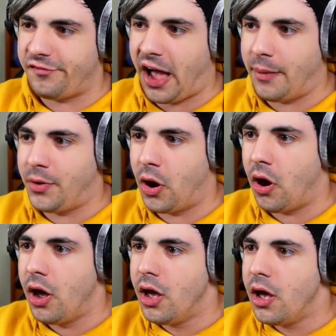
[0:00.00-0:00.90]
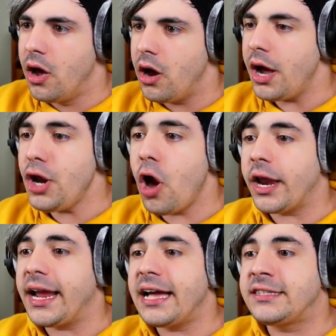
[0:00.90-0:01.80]
Fabio. Oh no
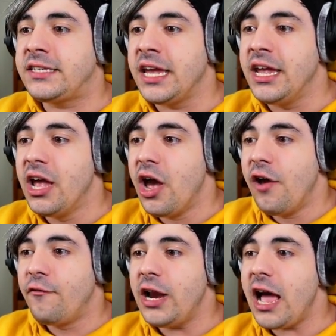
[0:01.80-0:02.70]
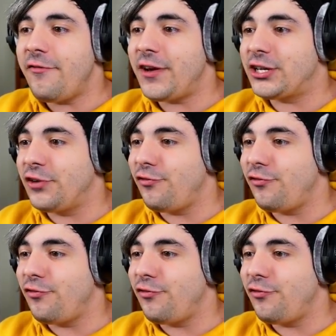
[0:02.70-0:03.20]
ragazzi! Voleva farci